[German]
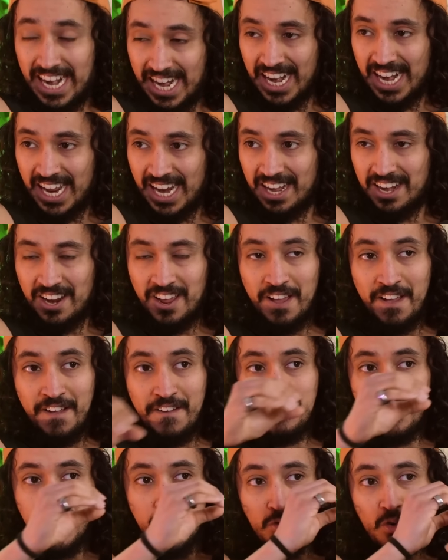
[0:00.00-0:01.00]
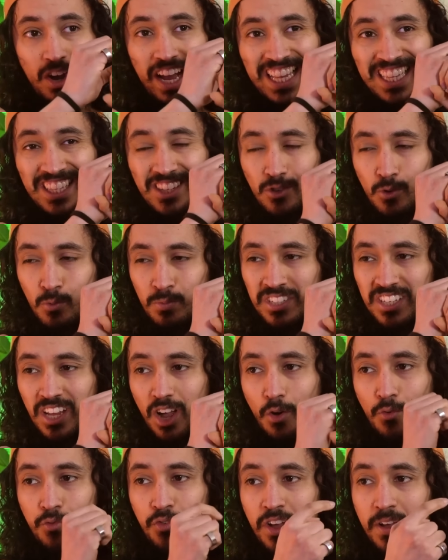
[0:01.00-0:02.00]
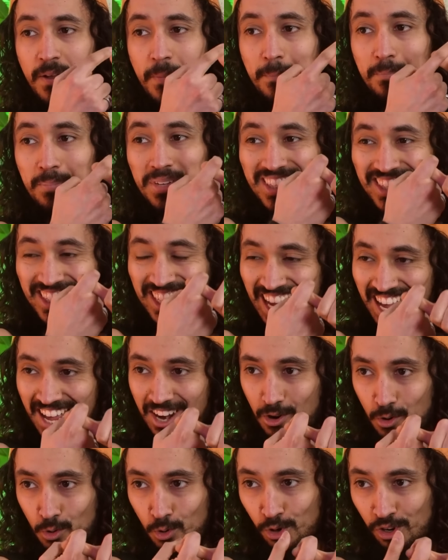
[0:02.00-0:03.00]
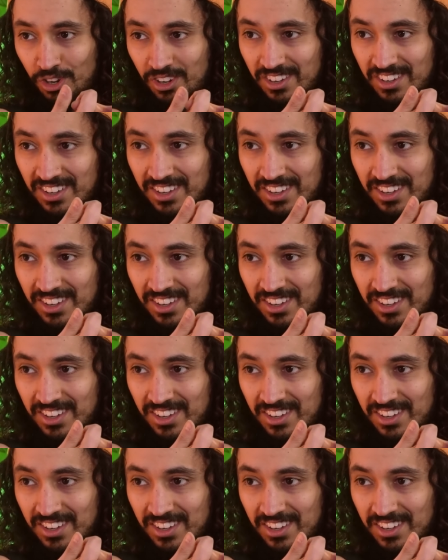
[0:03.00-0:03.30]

nein, nein. Wenn du ranzoomst auf Bezahlung.